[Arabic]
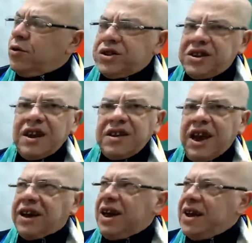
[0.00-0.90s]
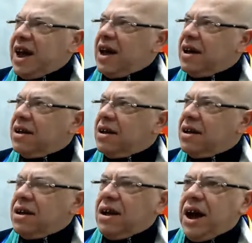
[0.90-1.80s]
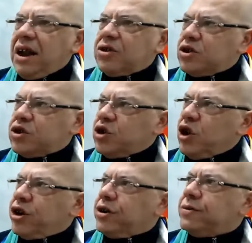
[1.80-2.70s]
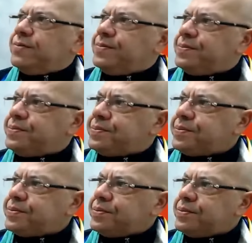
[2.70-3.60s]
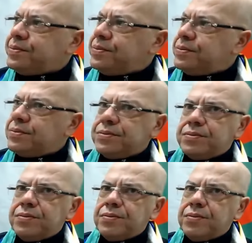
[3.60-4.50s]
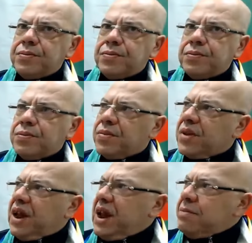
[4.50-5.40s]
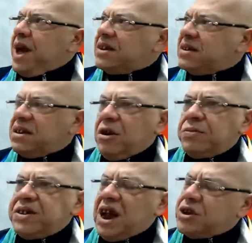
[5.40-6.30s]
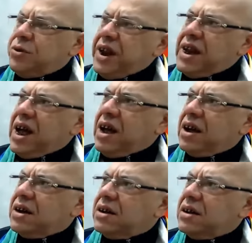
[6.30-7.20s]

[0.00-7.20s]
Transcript: والسيد يحكي لنا على الدستور اللي عفسوا عليه اللي مات يوم 9 جويليا